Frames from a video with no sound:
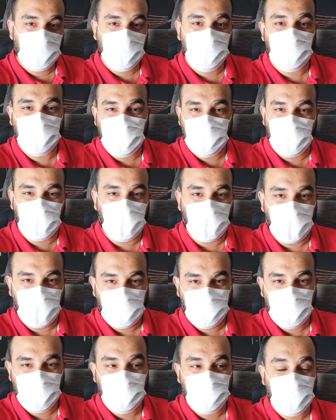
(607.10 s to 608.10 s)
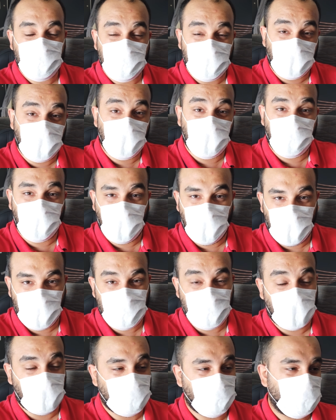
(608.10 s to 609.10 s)
Bizim için de yeni. Bizim için de yeni bir
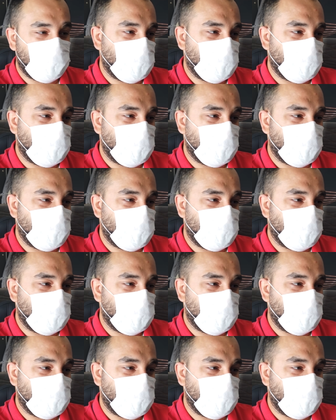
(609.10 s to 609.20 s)
heyecan